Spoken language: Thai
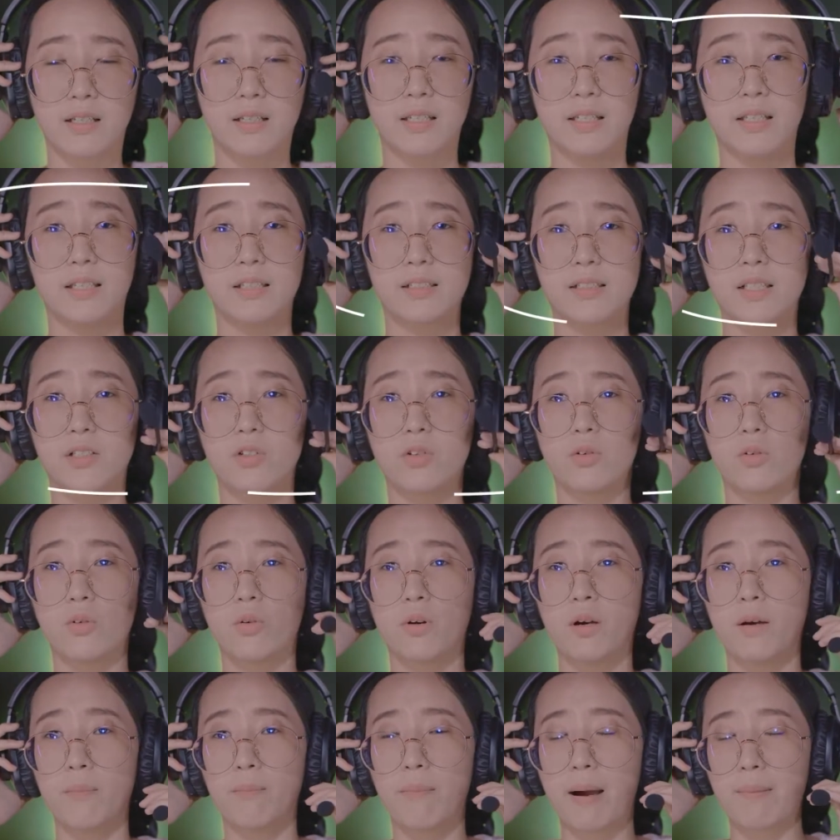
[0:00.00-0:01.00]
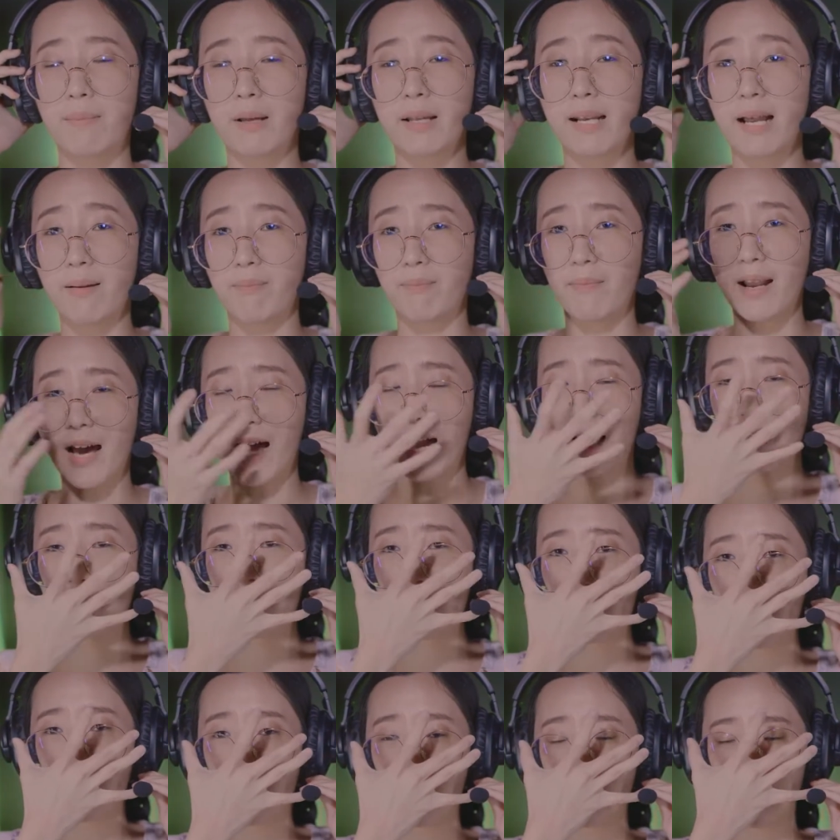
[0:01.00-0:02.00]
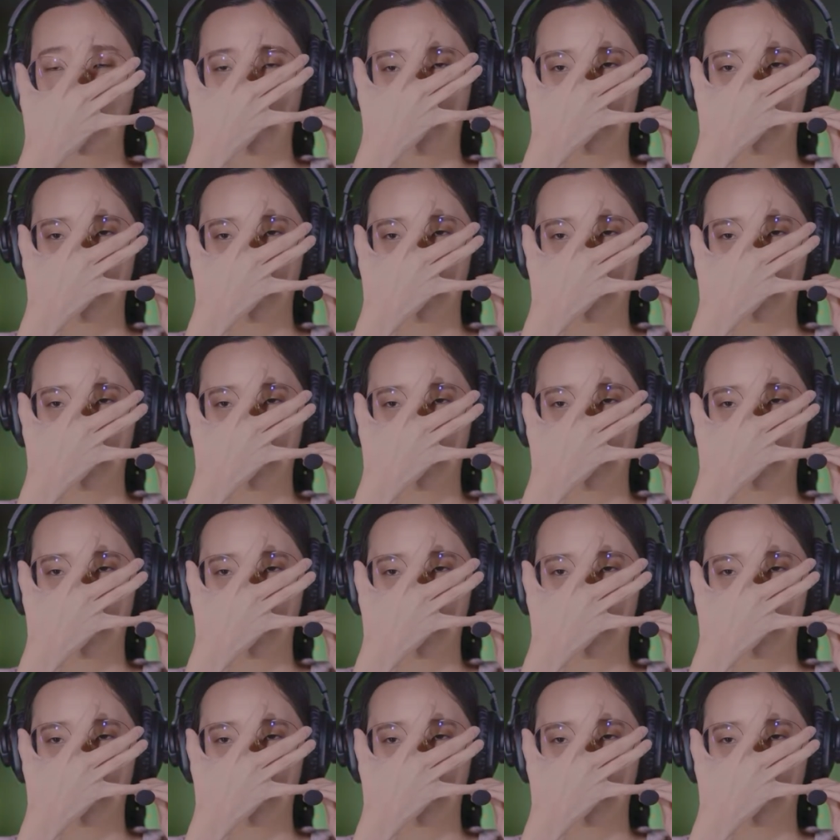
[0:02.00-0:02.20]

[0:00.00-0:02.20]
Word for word: นี่จะอยู่ปรับระดับได้นะคะ